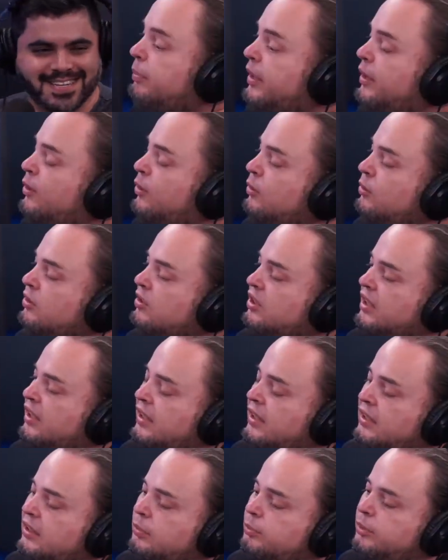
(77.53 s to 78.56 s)

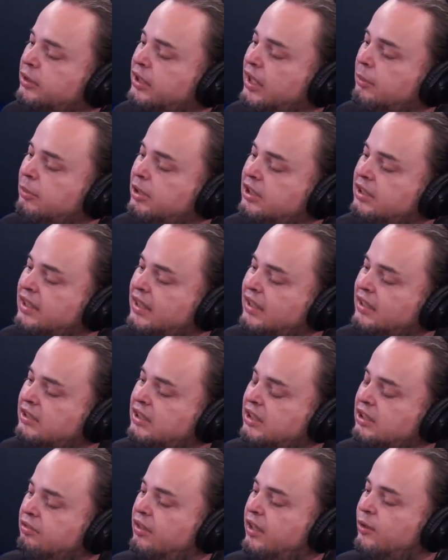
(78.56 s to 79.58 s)
preconceito, porque à medida que a
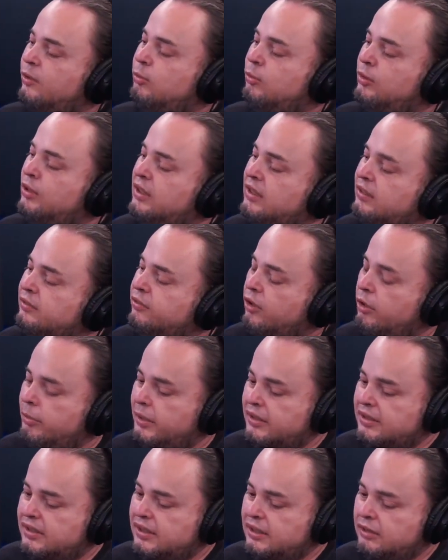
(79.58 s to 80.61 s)
gente vai acumulando
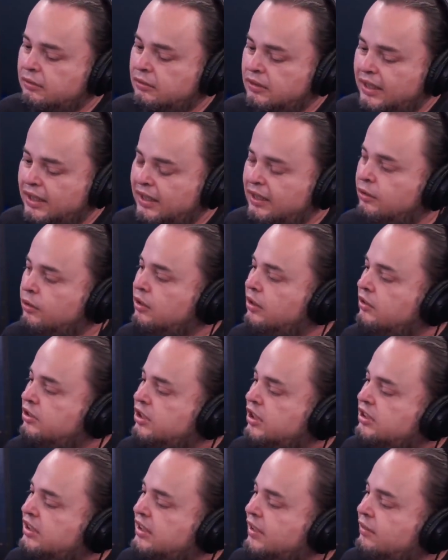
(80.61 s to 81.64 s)
informação, querendo ou não, a
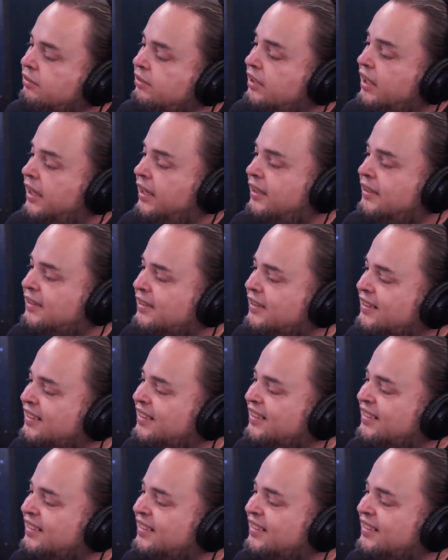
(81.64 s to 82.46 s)
gente tem vieses.